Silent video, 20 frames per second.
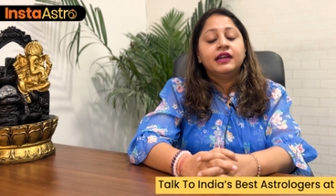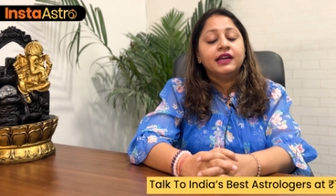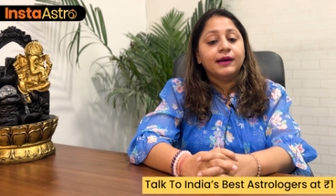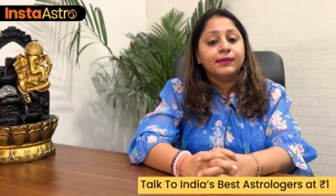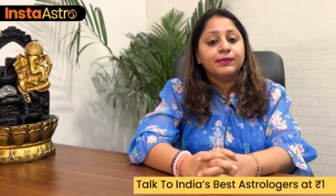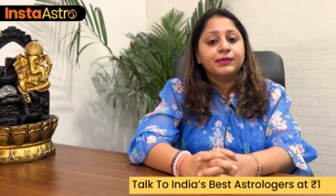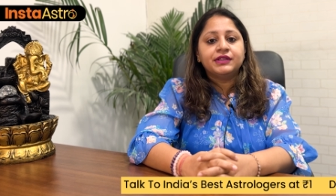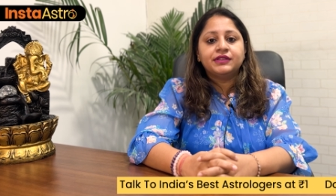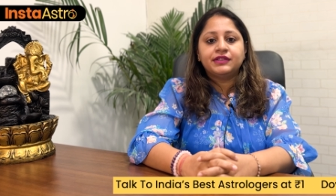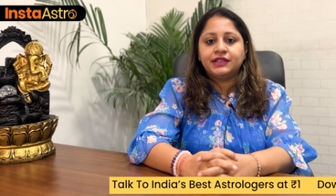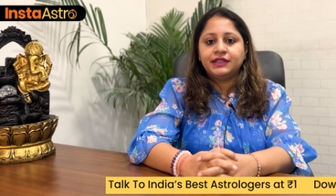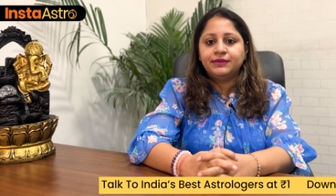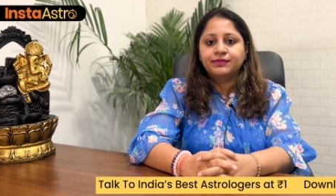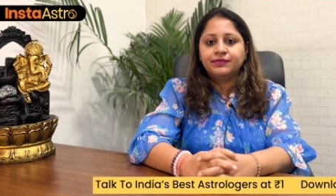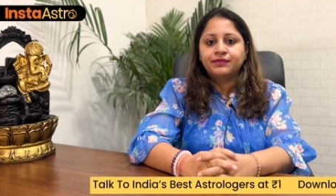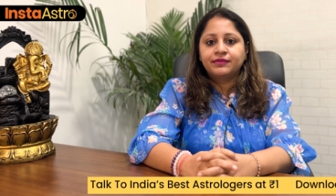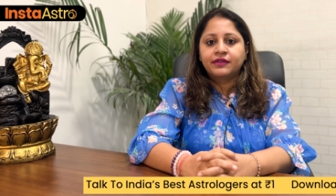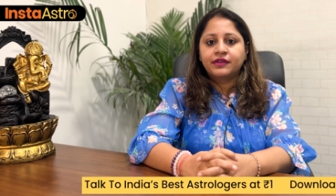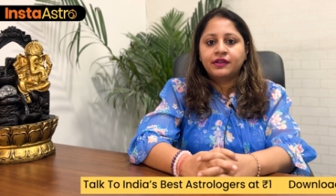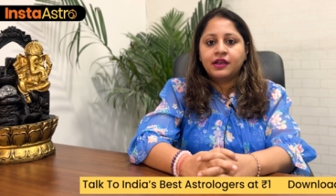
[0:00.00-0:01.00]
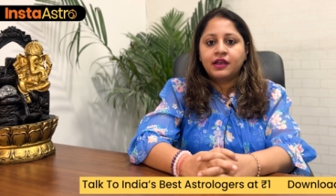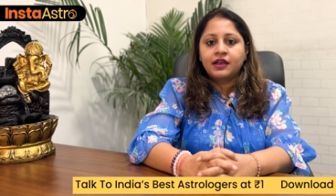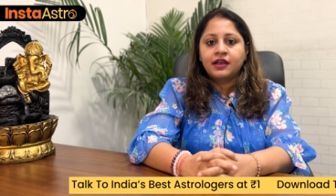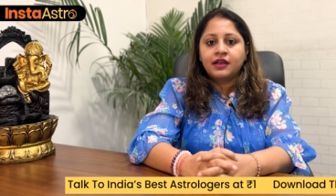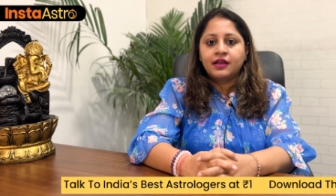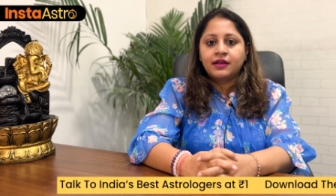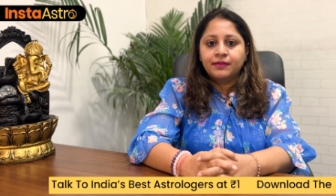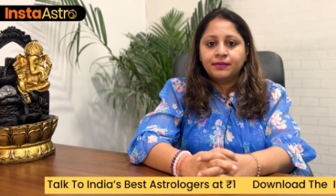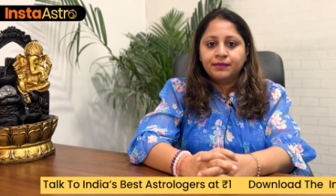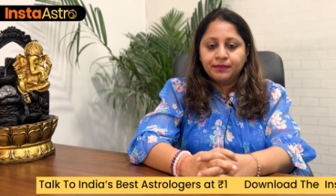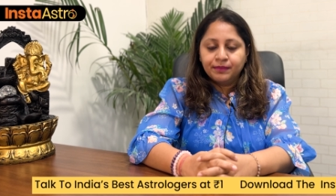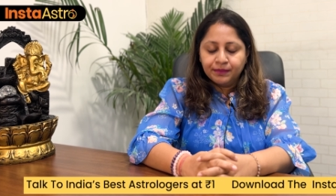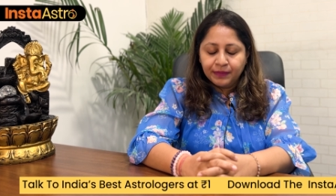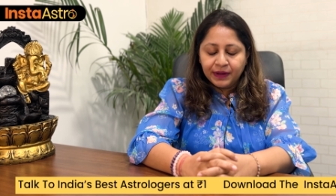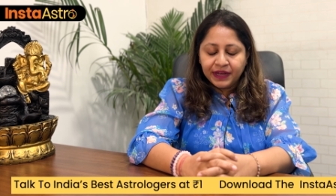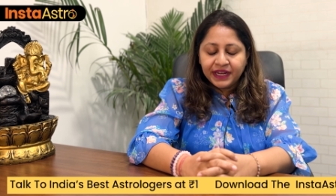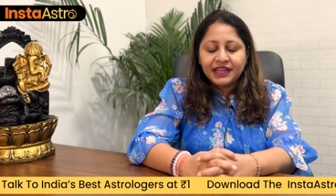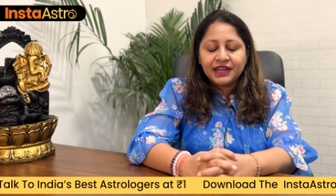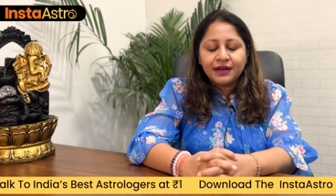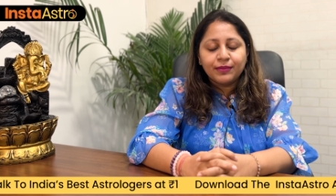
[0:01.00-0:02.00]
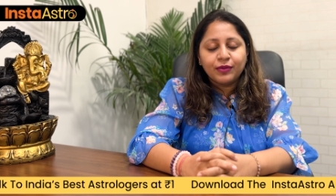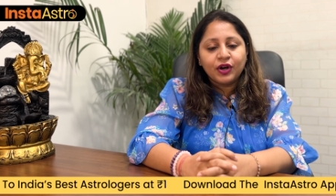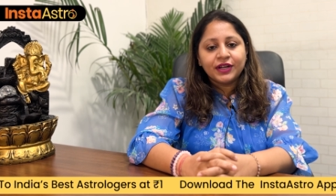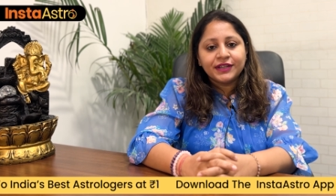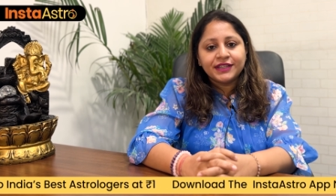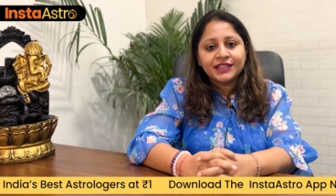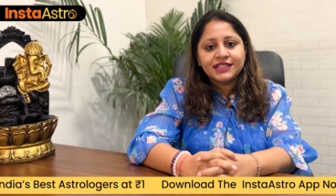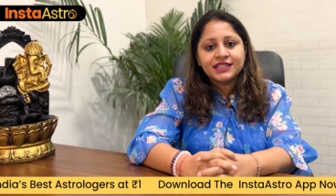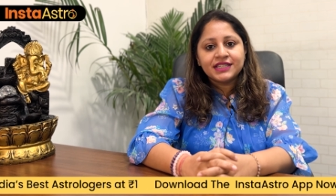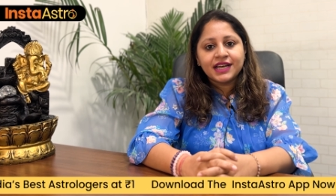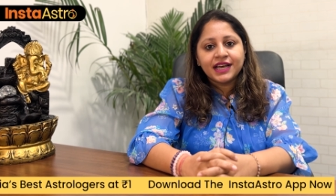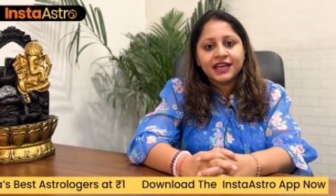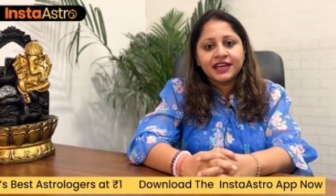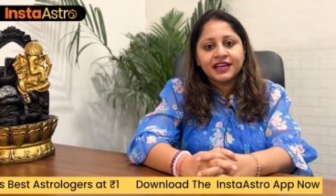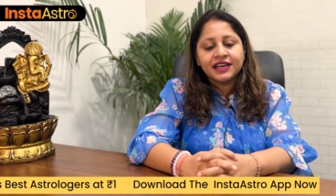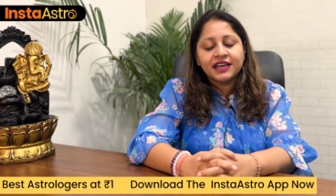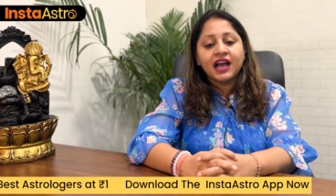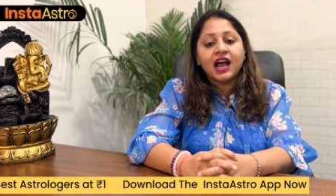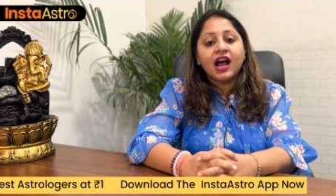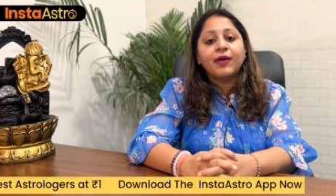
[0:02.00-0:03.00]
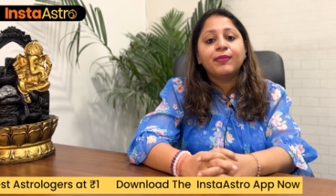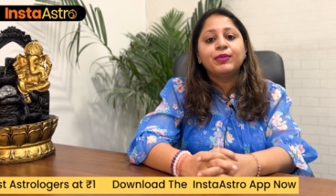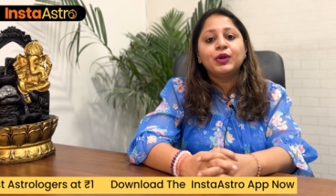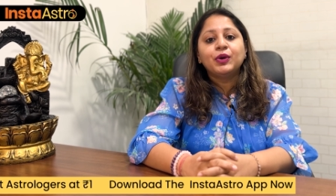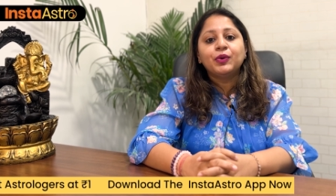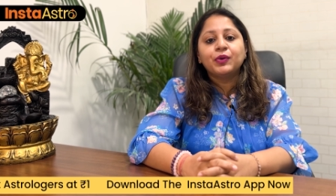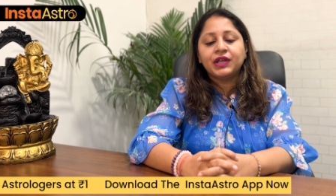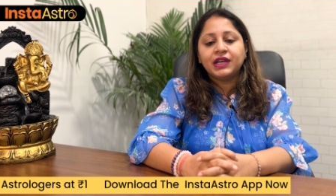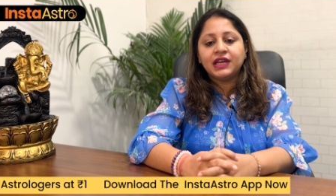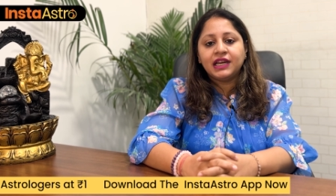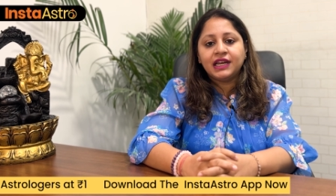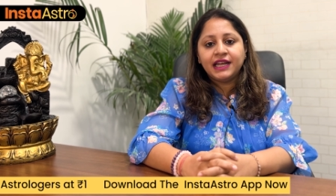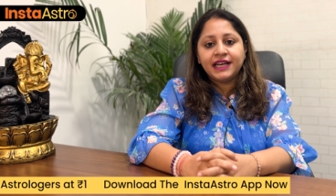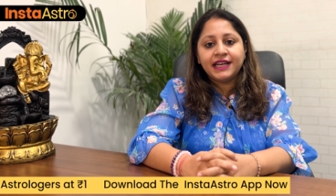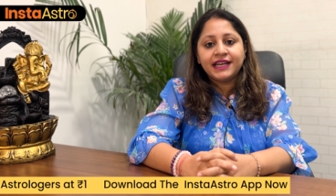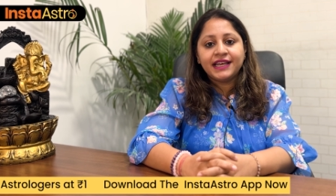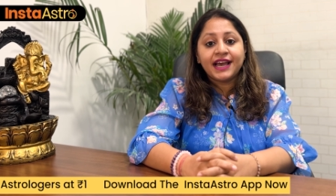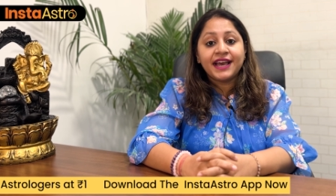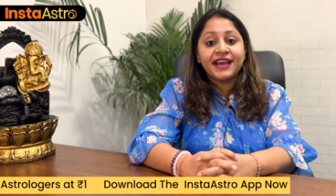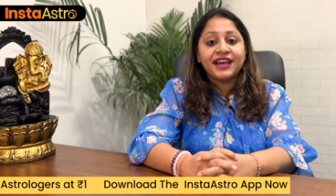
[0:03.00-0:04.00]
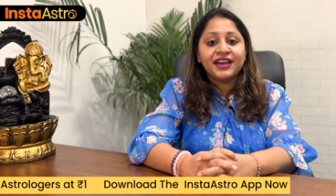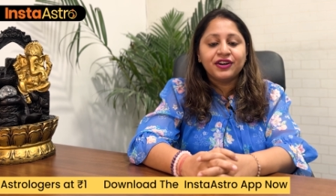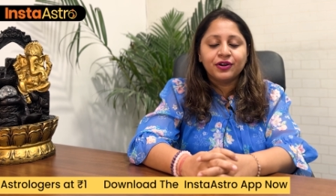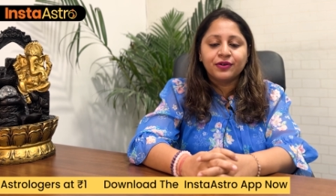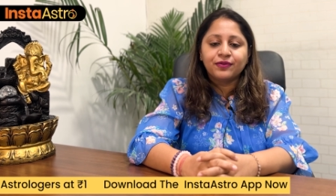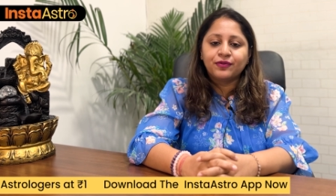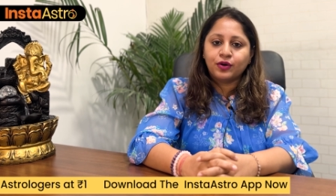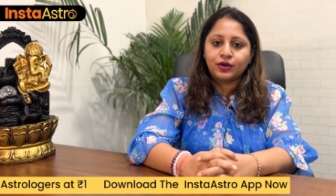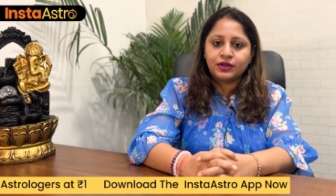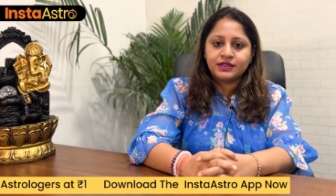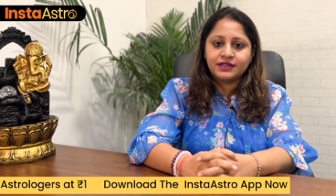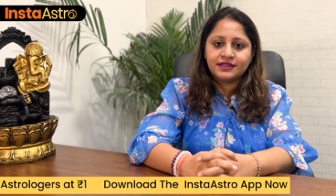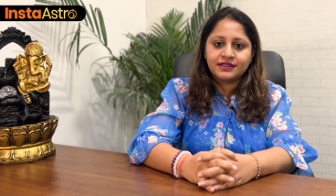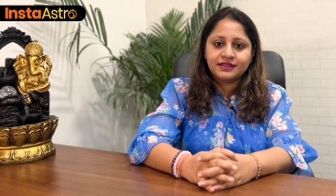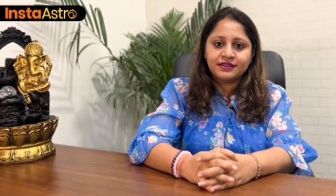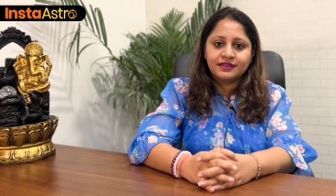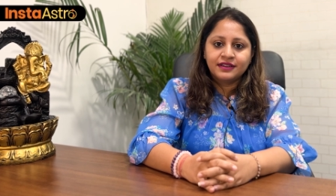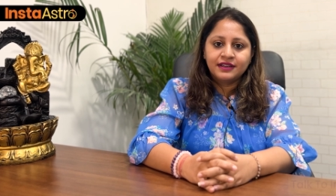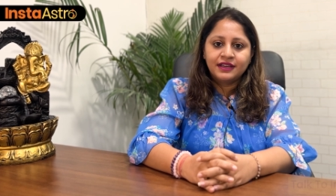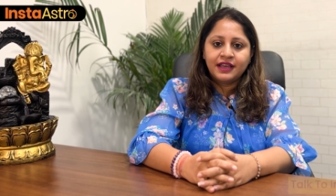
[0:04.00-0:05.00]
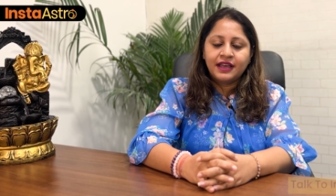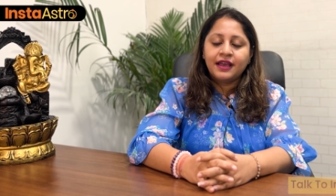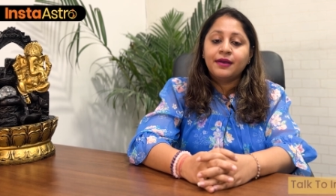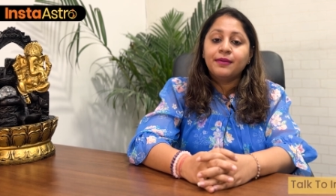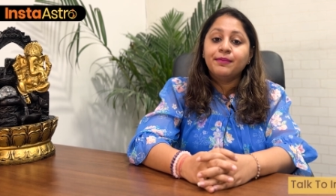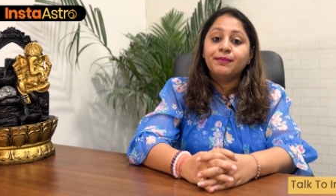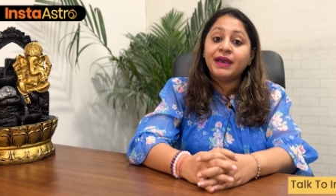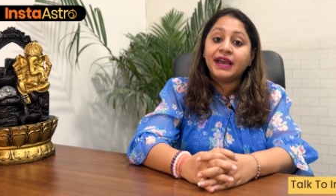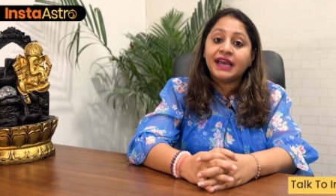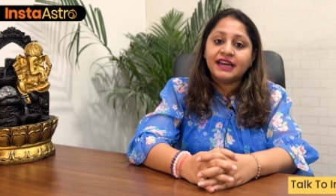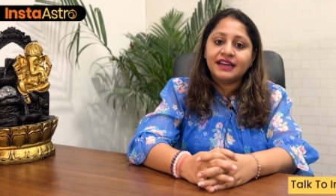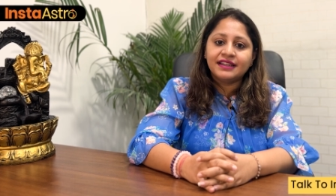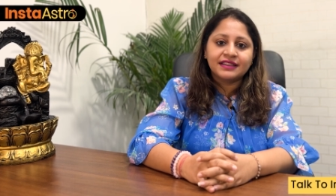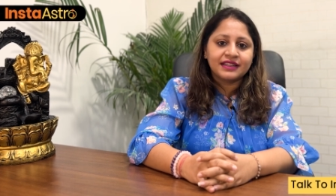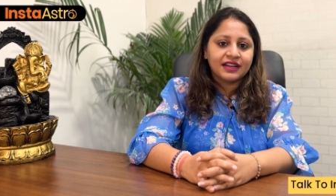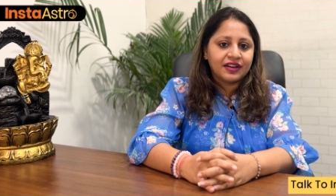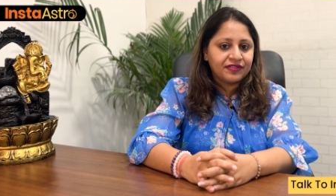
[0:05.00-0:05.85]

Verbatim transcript: नंबर थ्री महीना बहुत अच्छा है आप लोगों के लिए लेके आया है रिवॉर्ड्स मेहनत का